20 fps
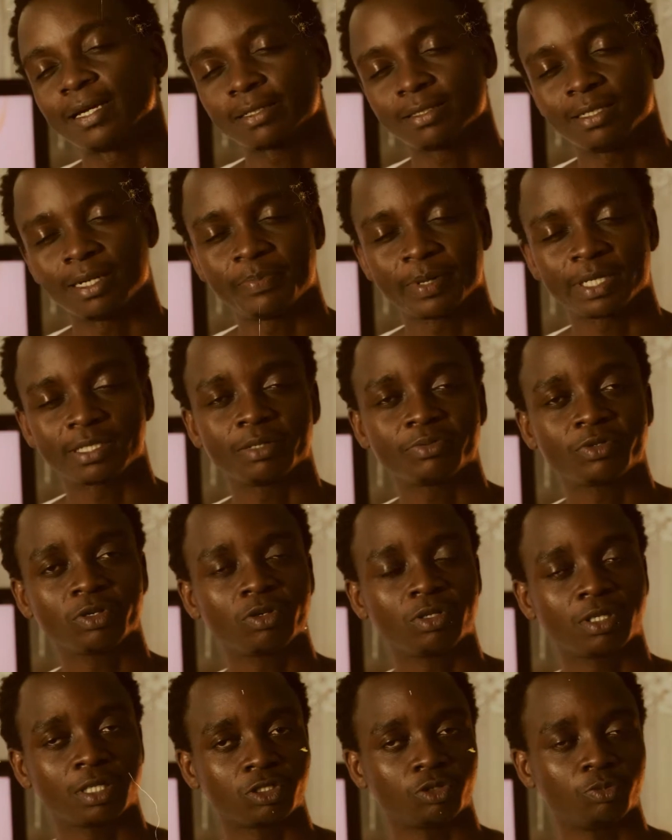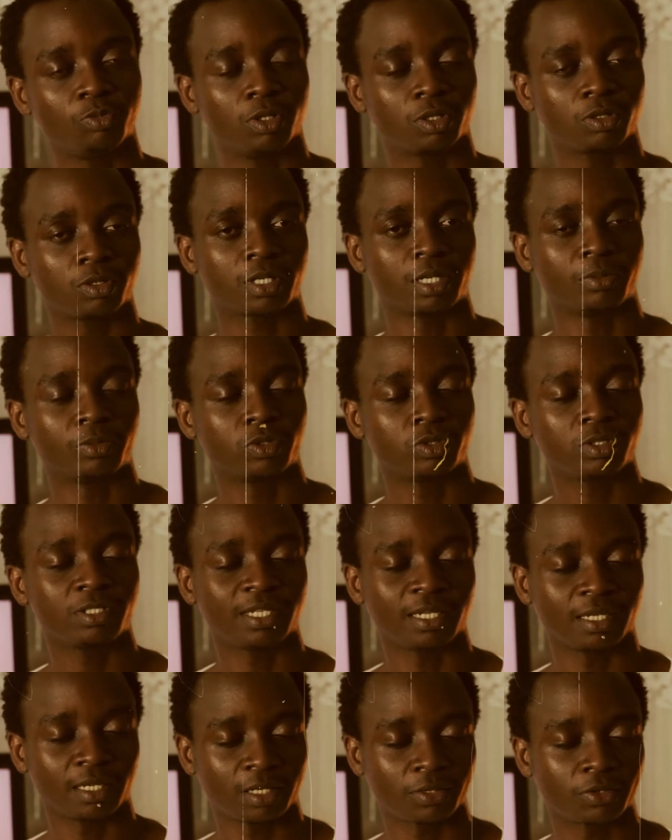la, perception qu'on a du blog au Cameroun,
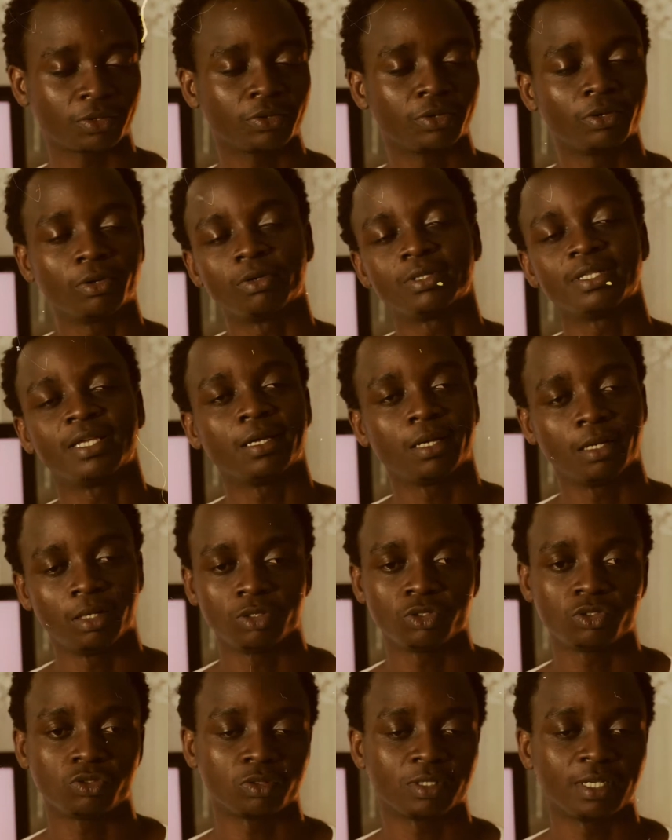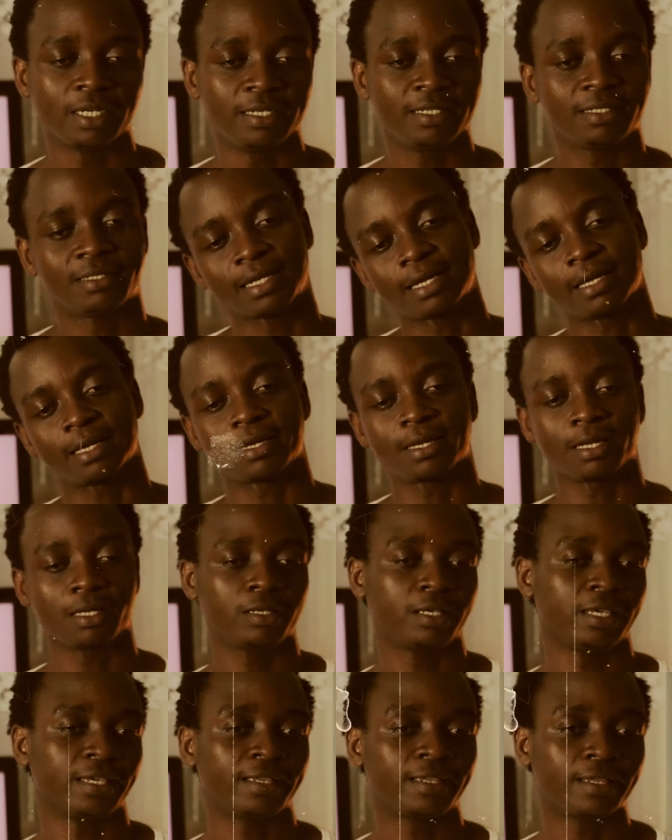c'est qu'on est un journaliste, c'est quelqu'un
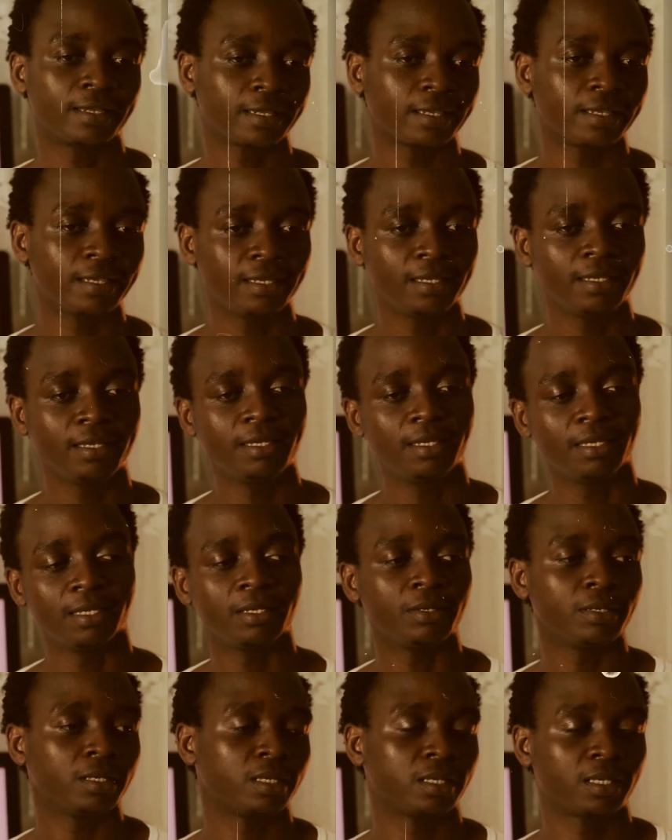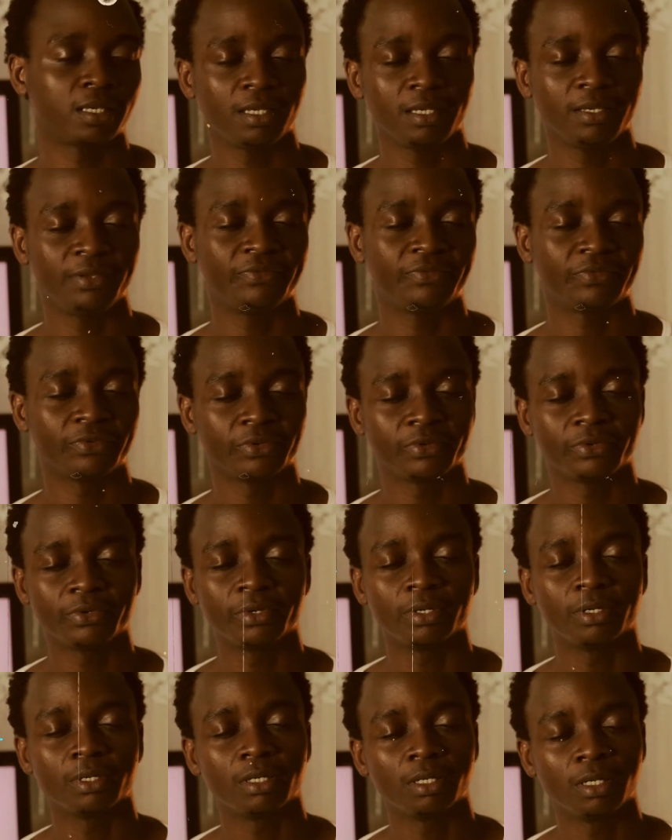qui écrit et qui veut
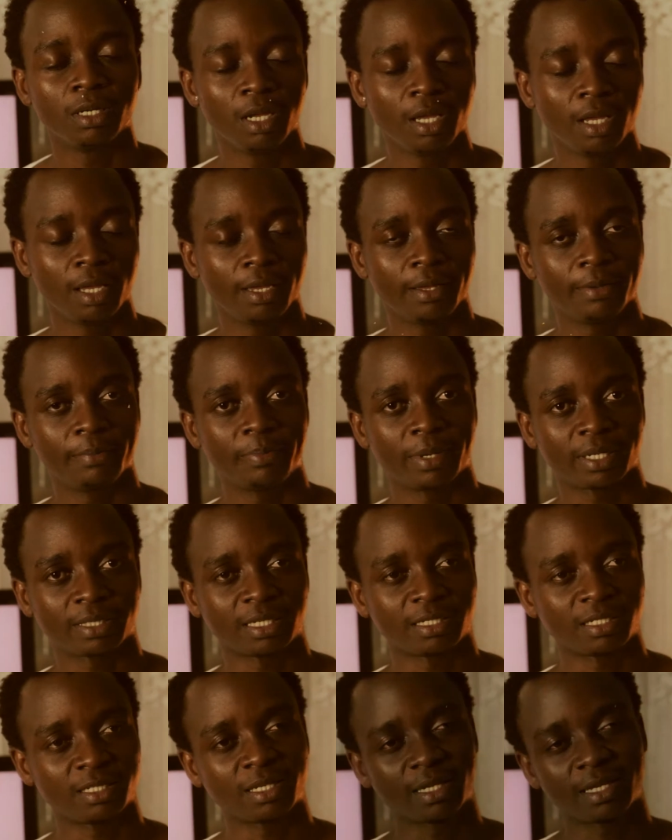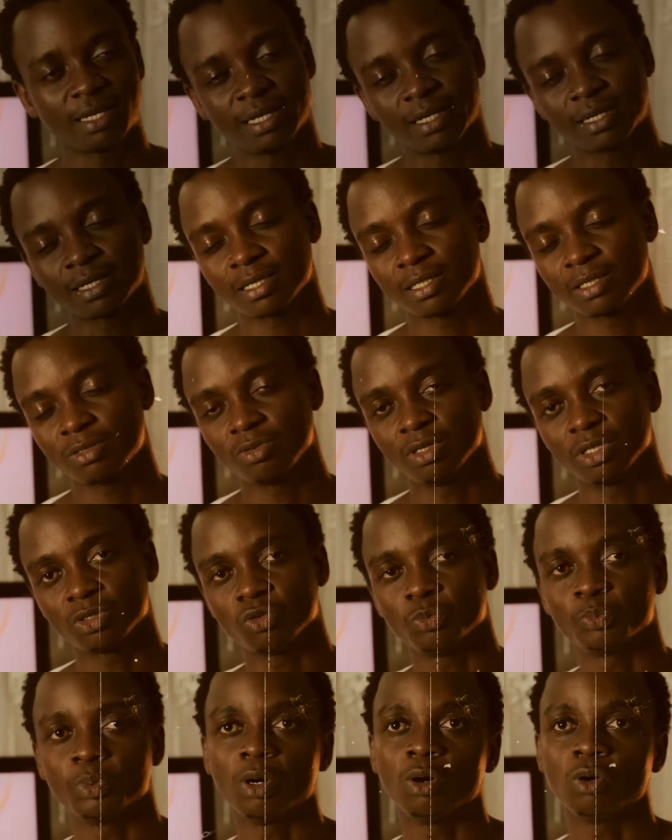euh, partager ce qu'il écrit sur des
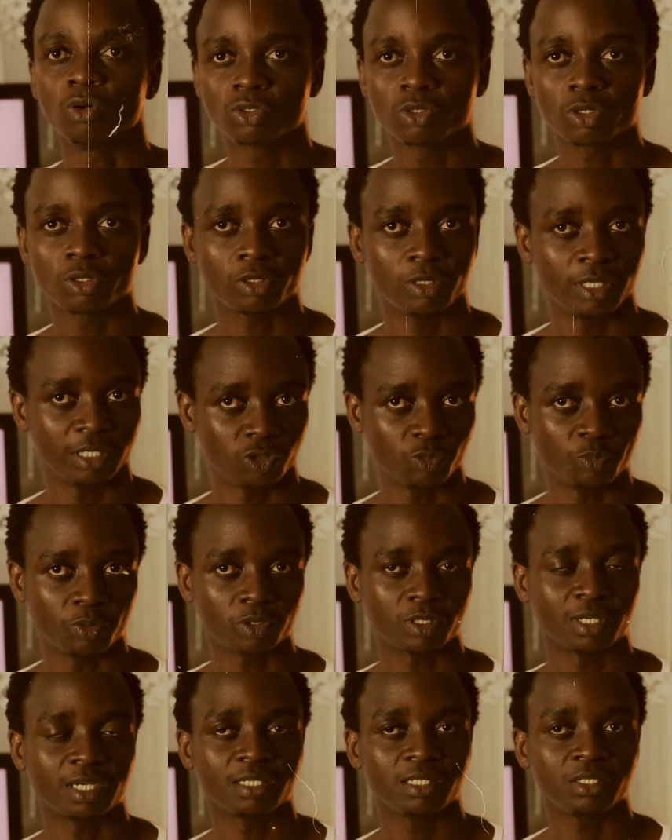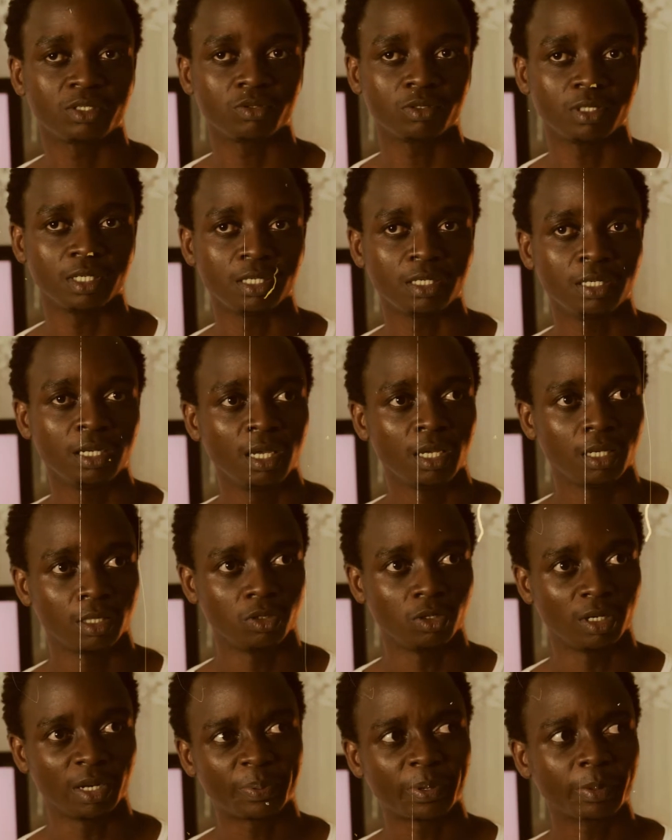supports autres que les supports traditionnels.
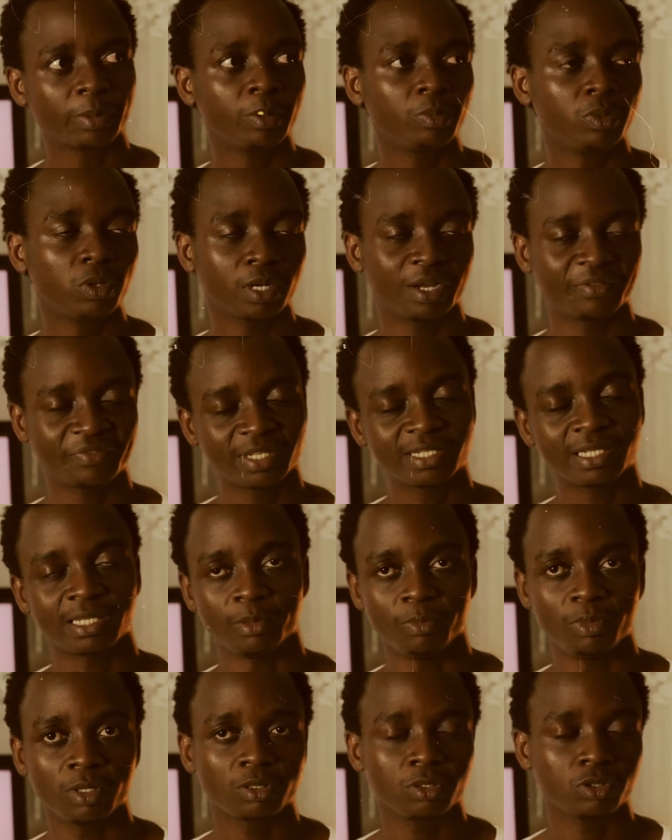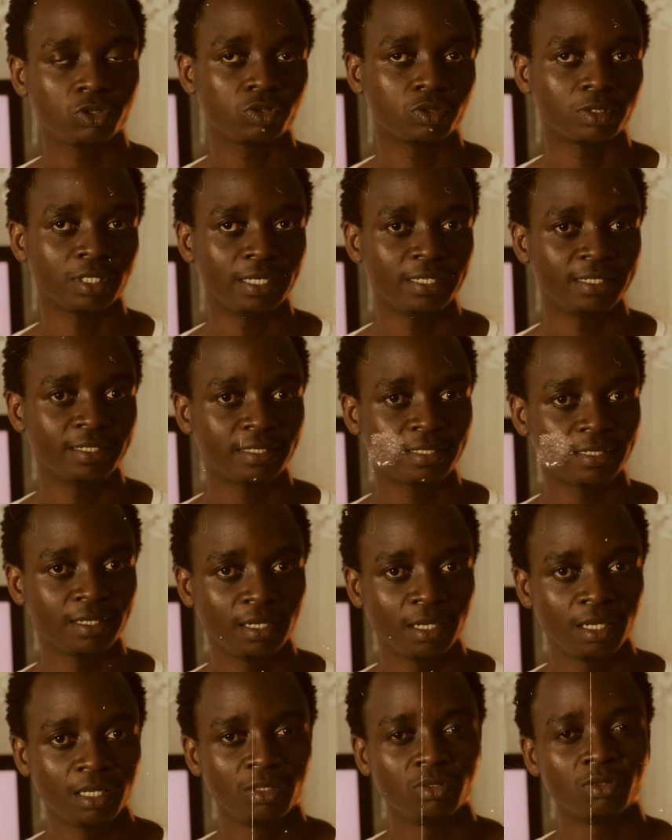Dans les premiers blogs, en fait, c'est des blogs de journalistes,
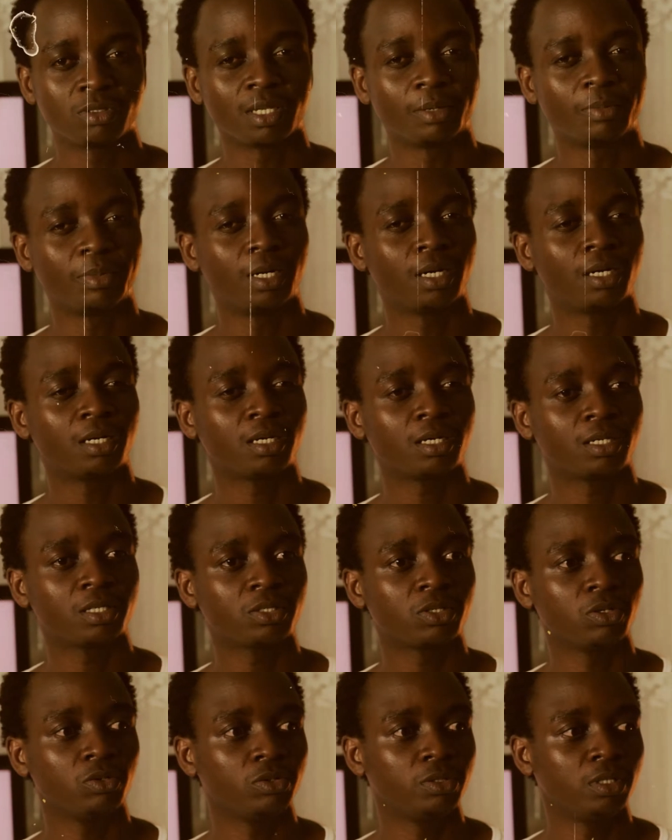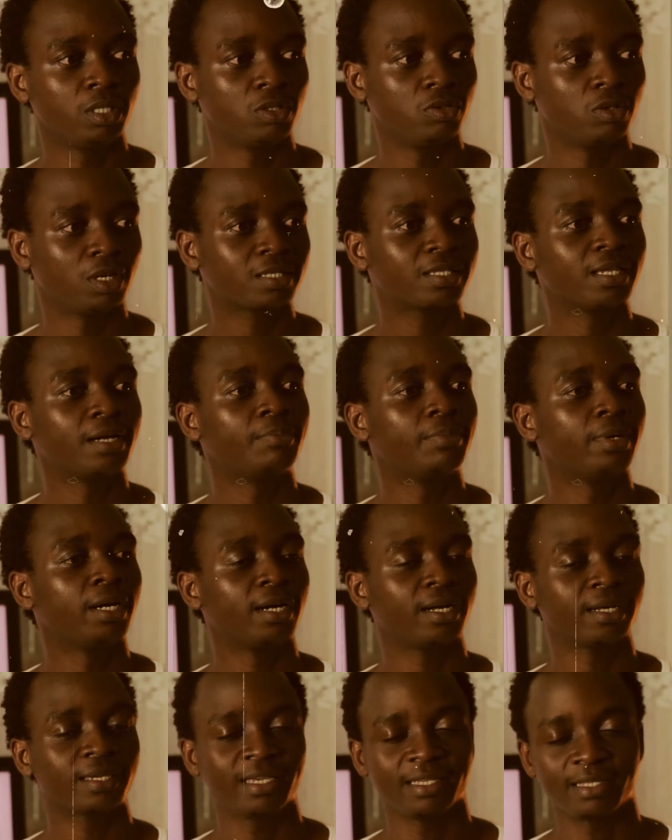notamment celui d'Edouard
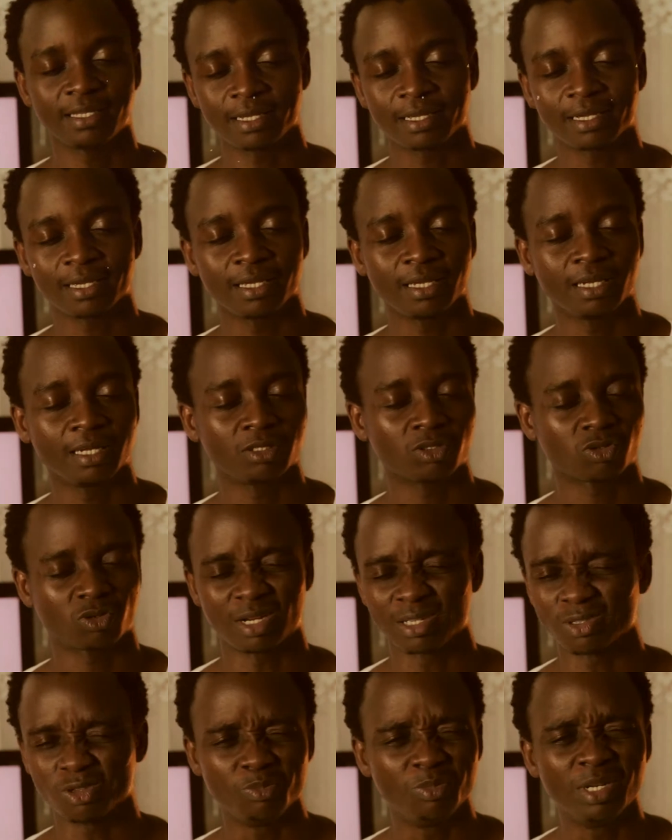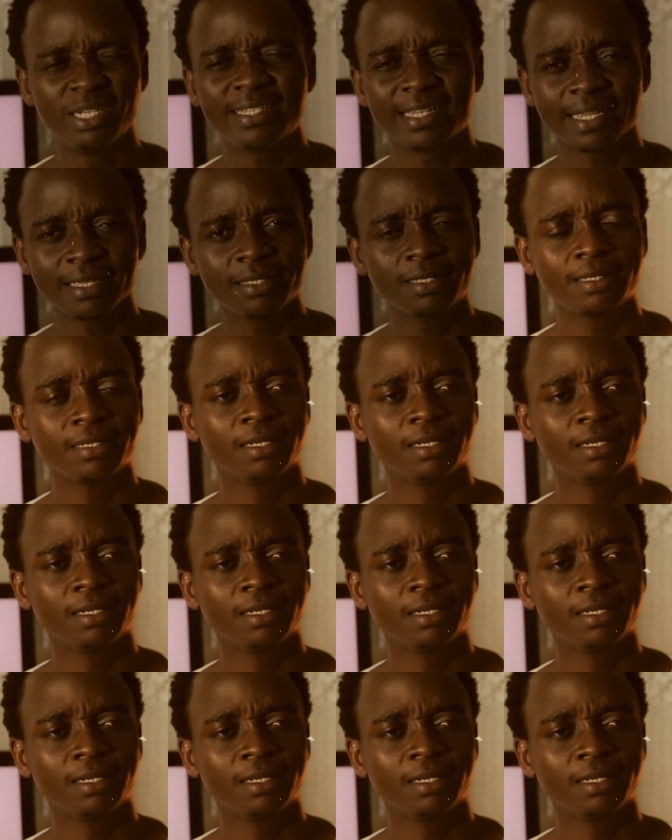Tamba qui a été créé, euh, je crois, en 2007,